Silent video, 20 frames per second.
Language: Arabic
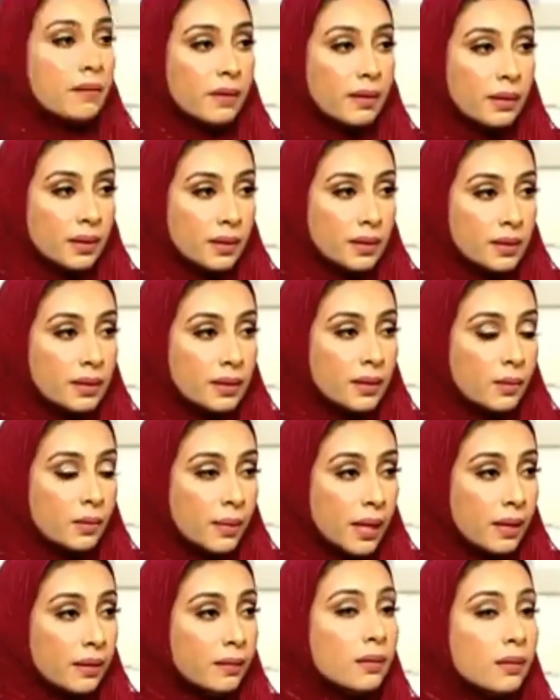الرئيسي
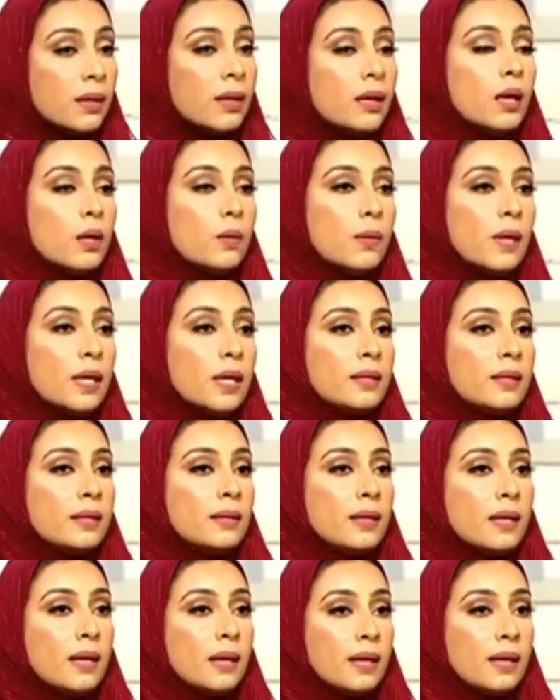للبحث
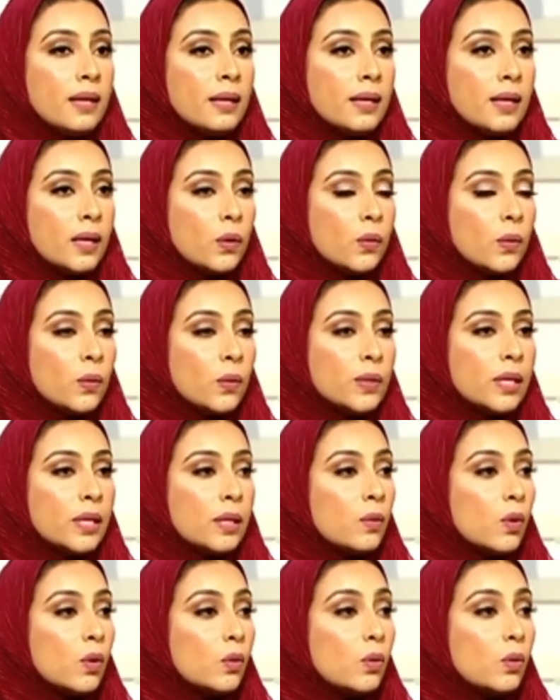وأن آه، يكون
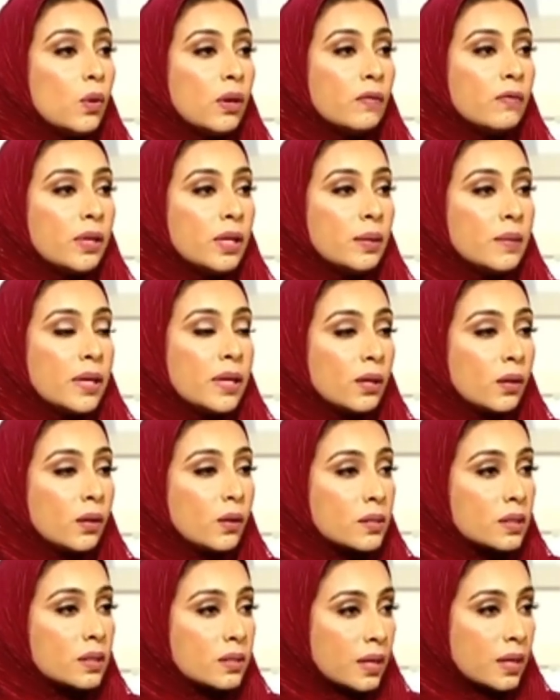الموضوع فيما
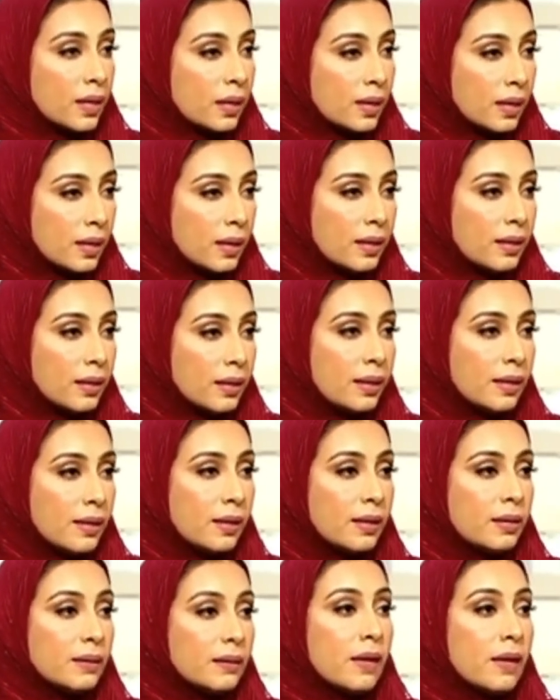يخص آه،
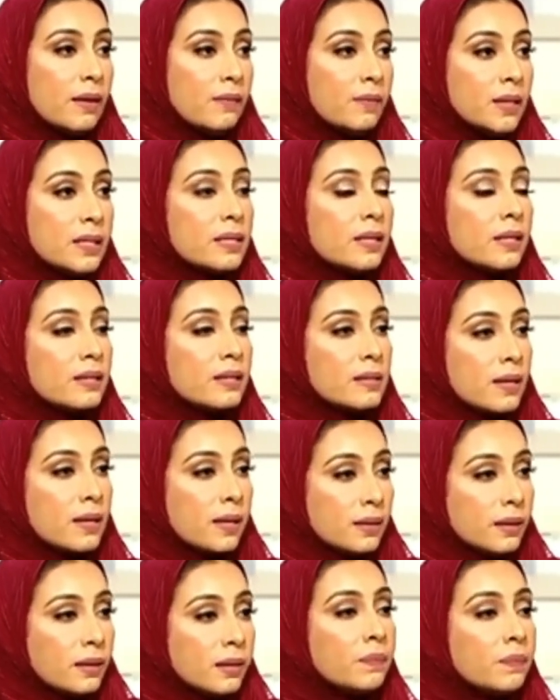آه، التحفيز
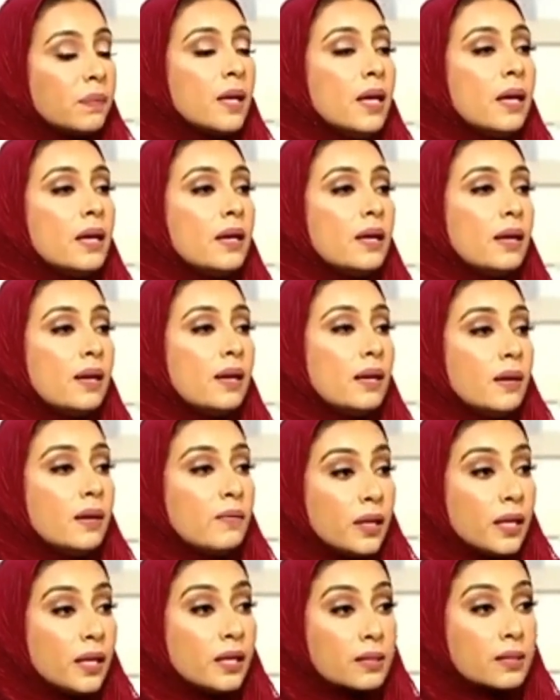الاقتصادي
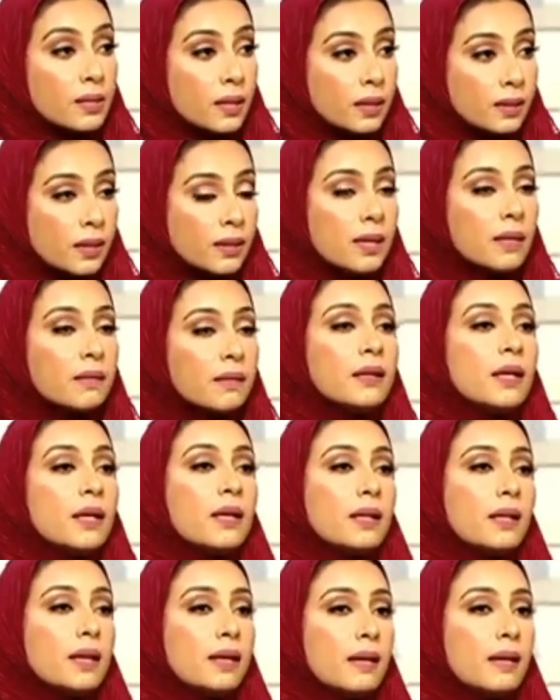في السلطنة
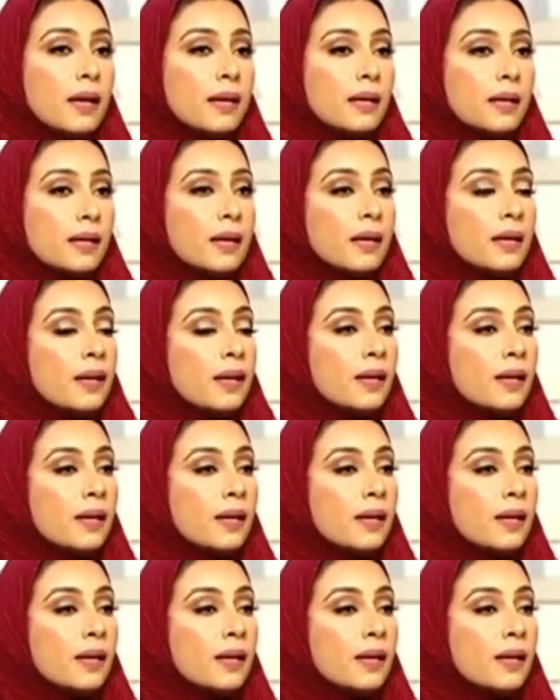كذلك